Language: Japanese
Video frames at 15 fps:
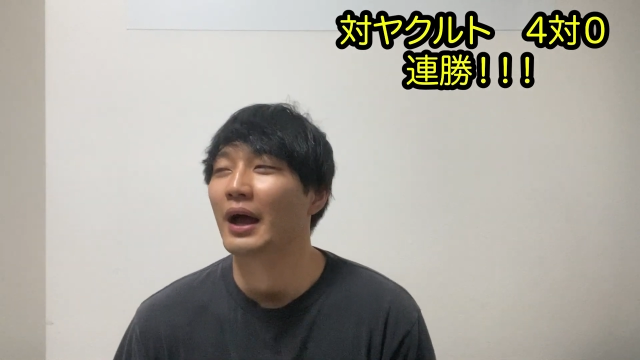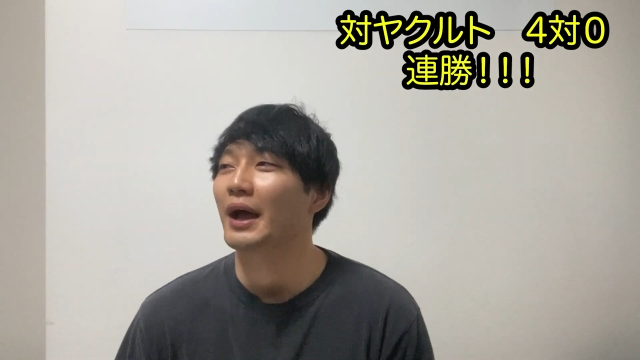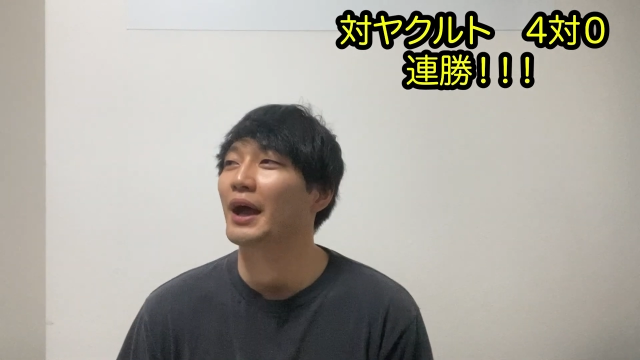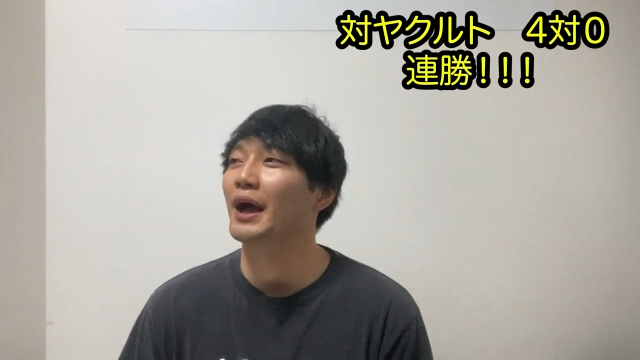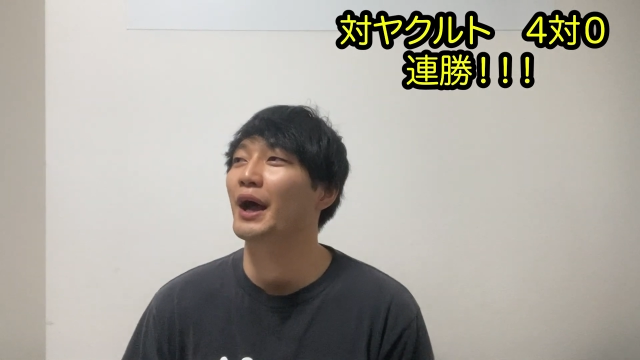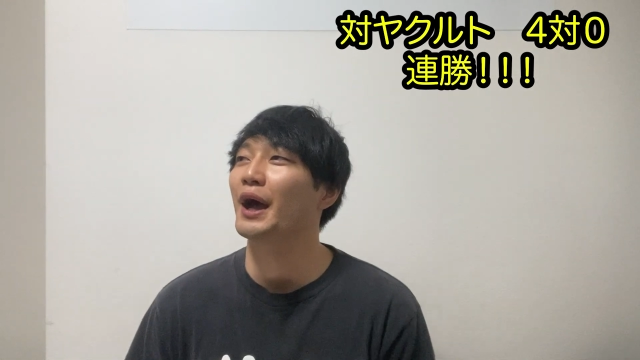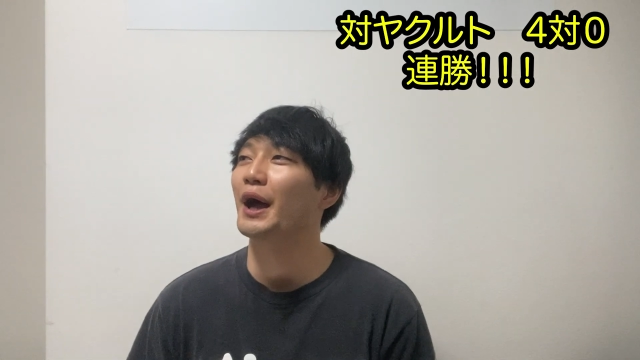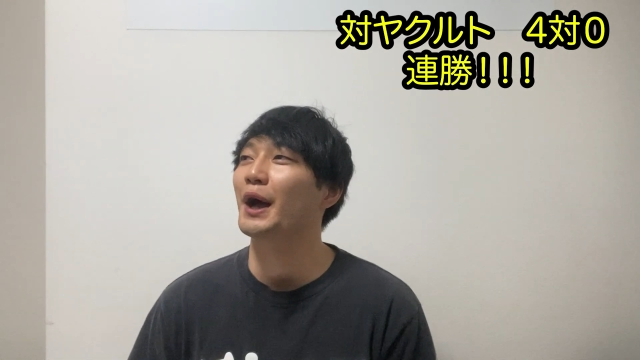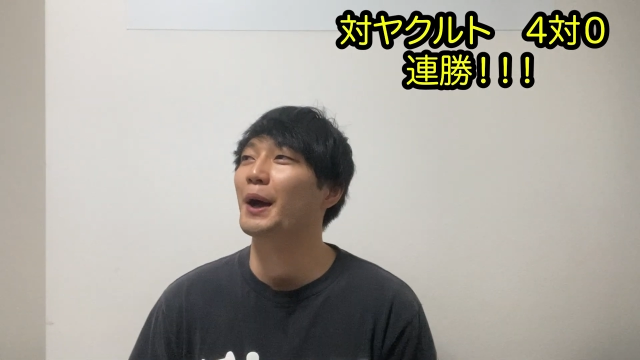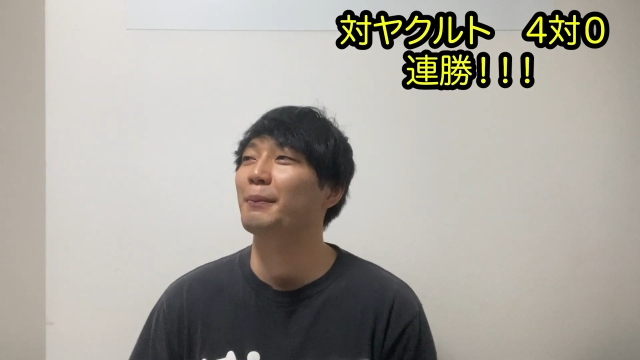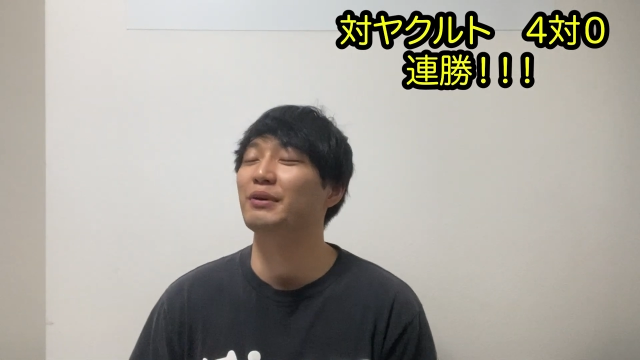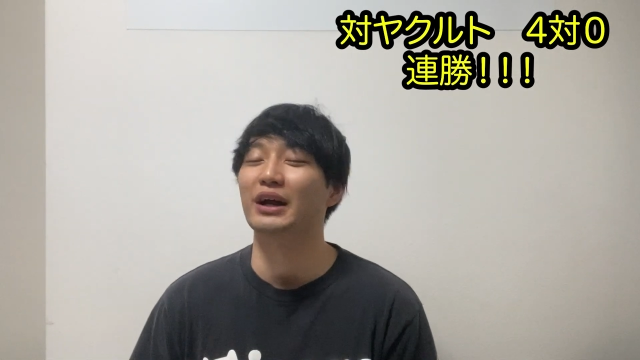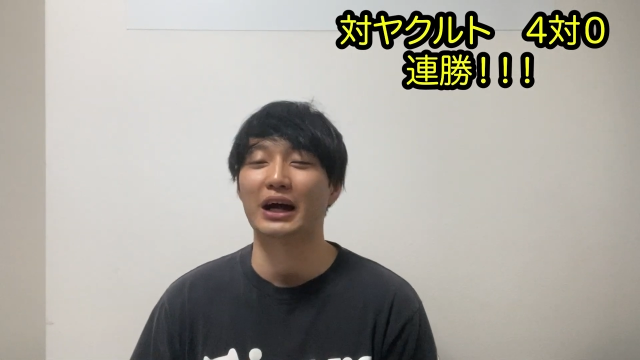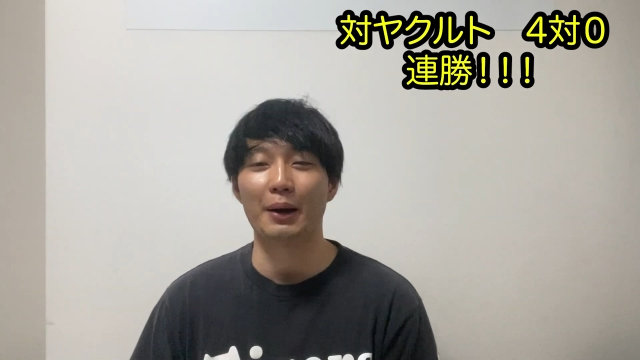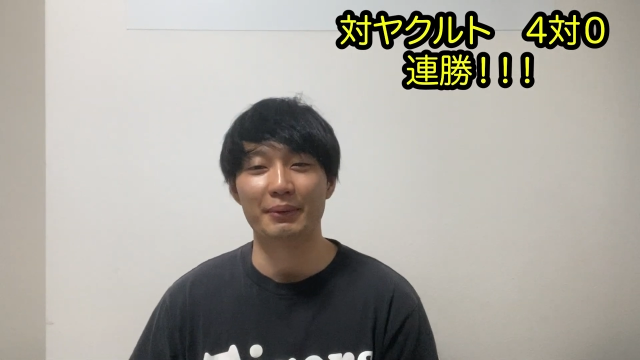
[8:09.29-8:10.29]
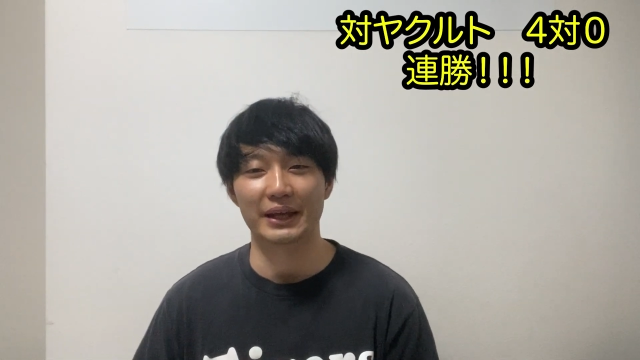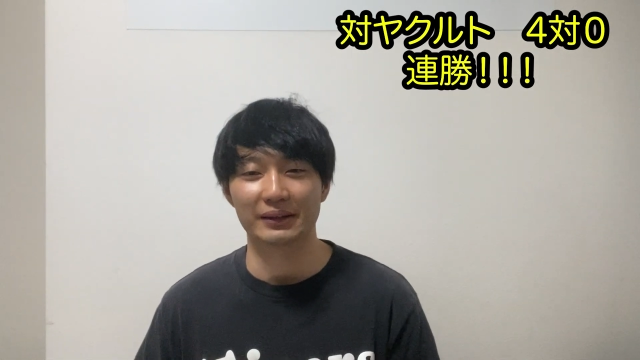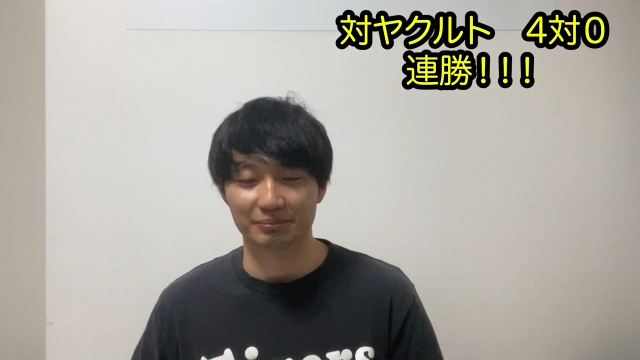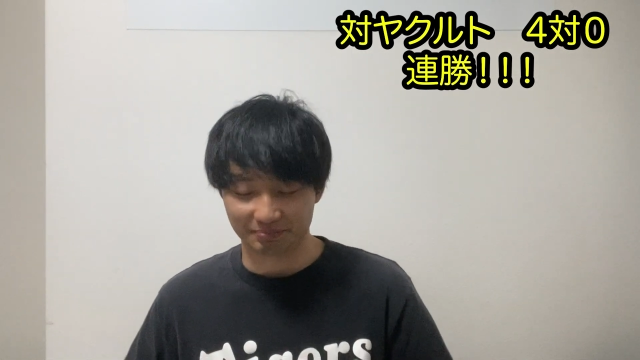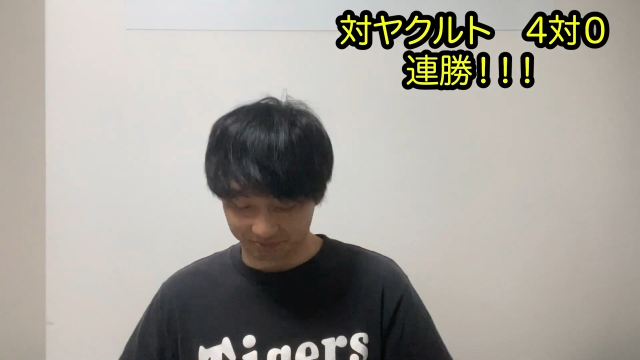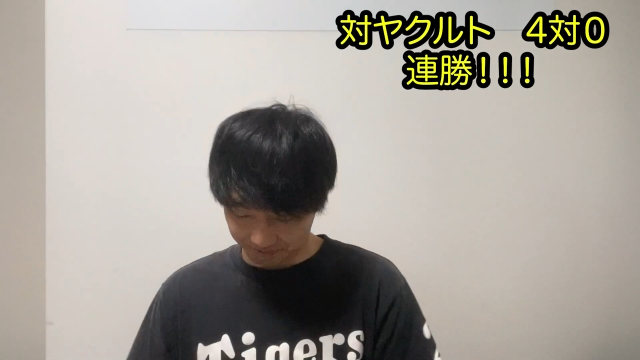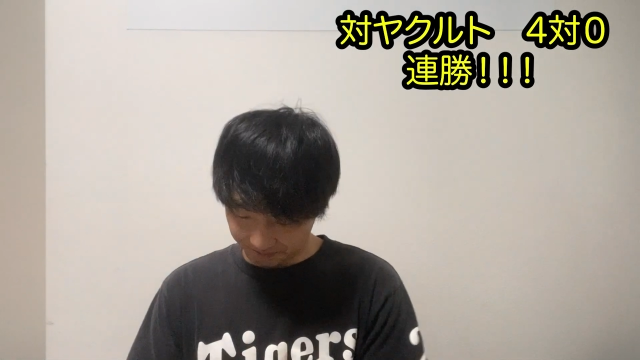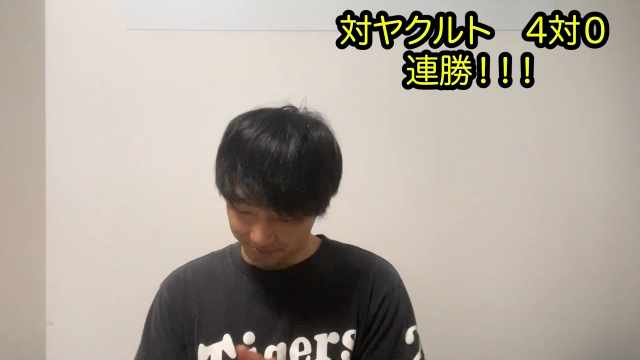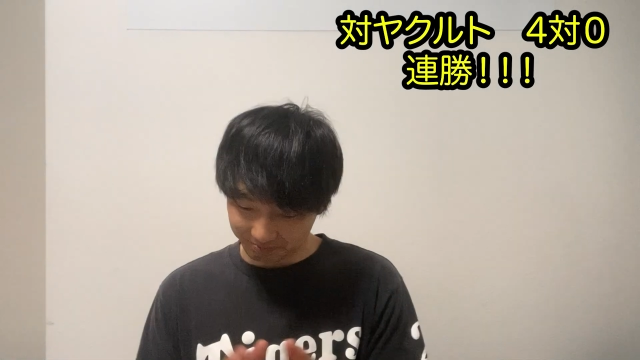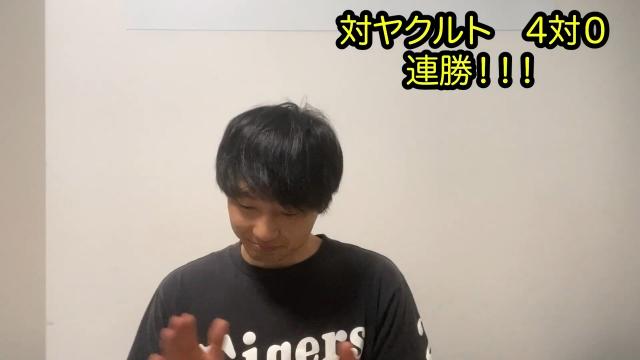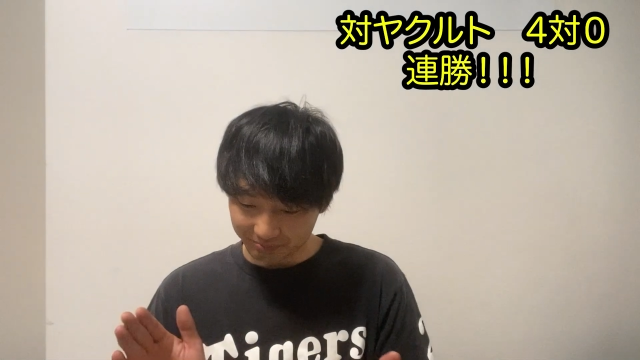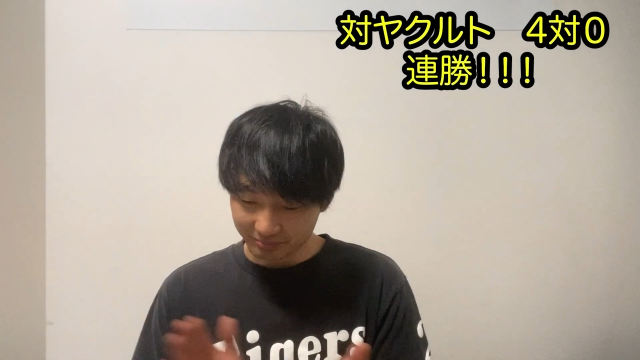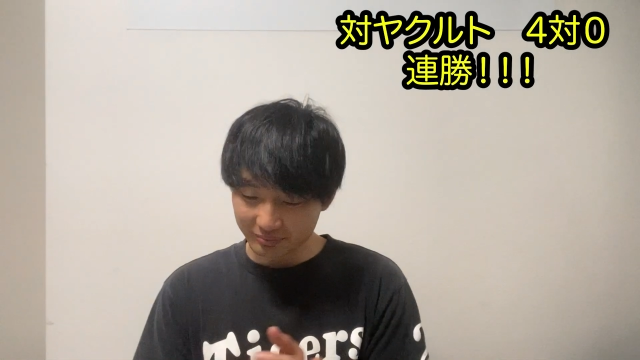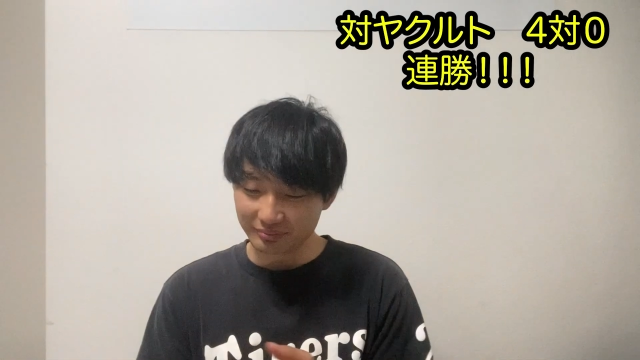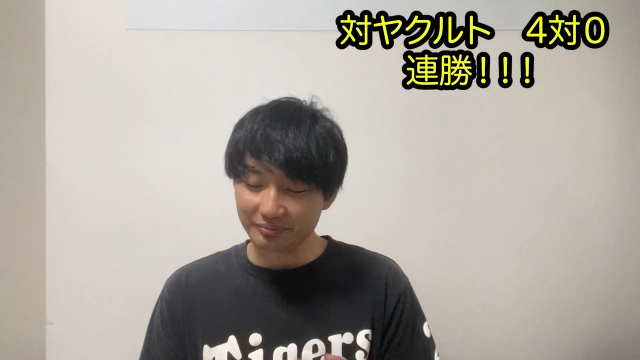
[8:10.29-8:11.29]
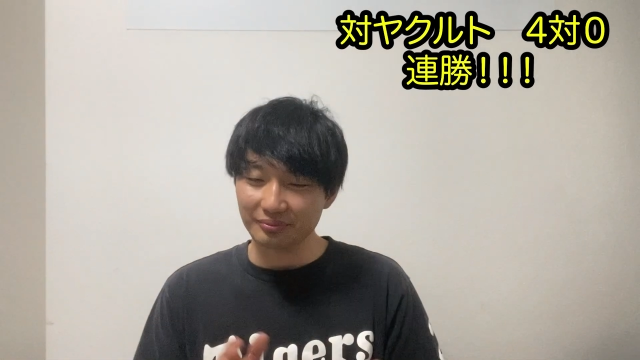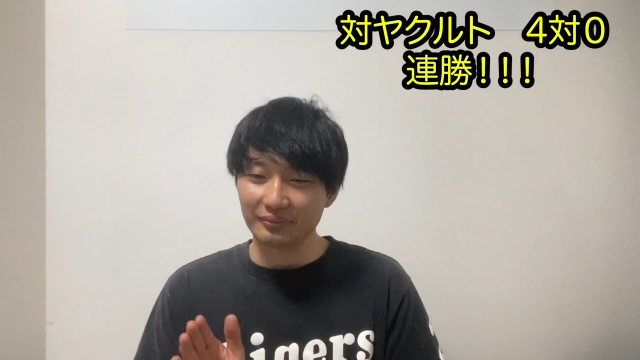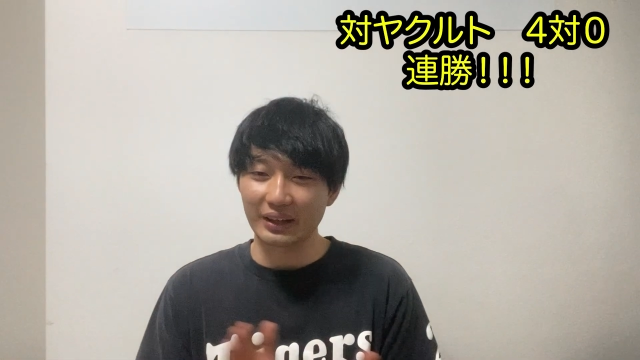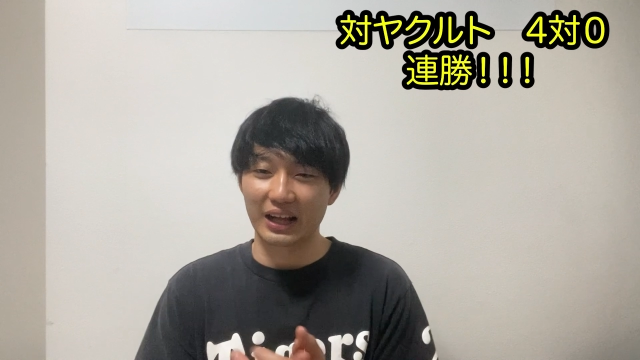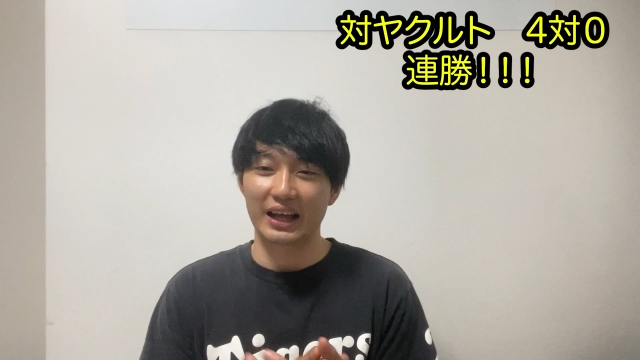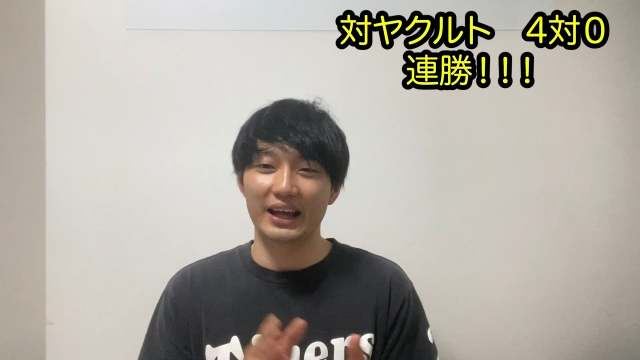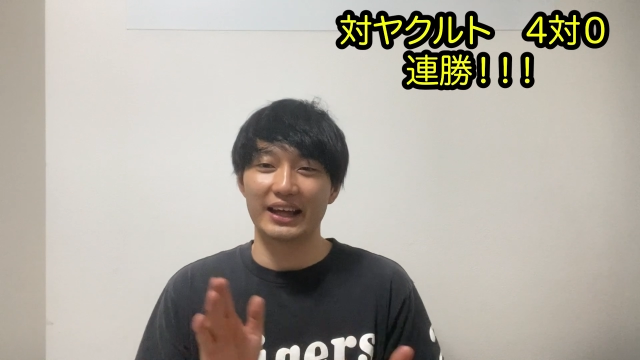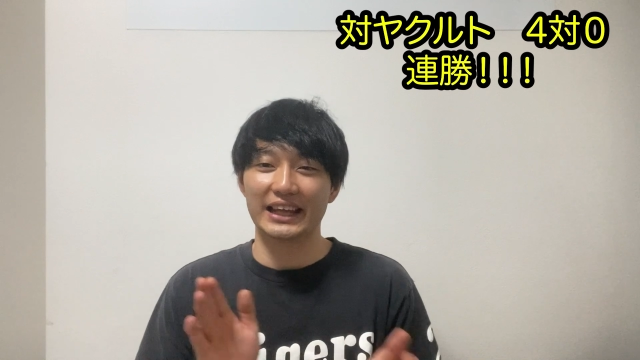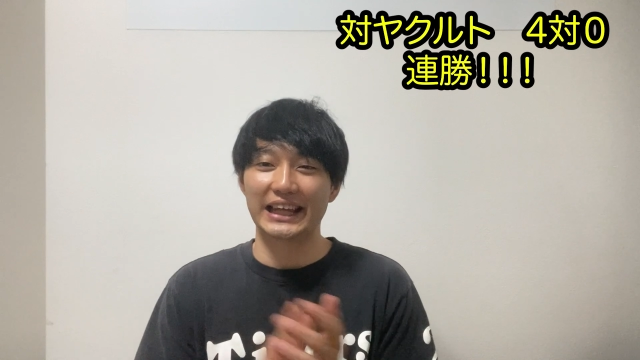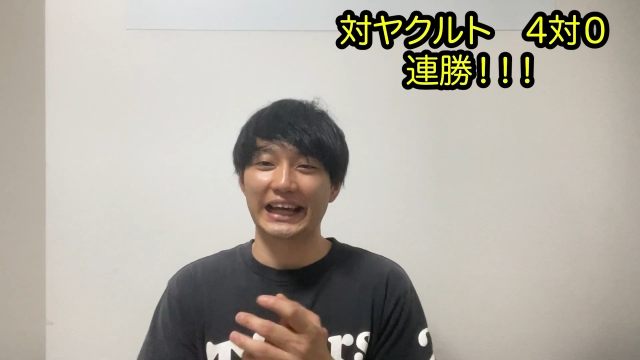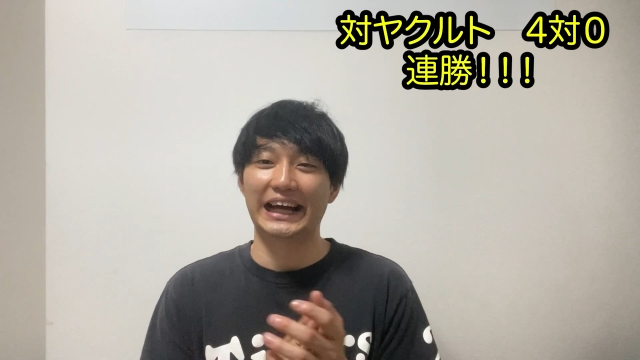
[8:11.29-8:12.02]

えー、村上。い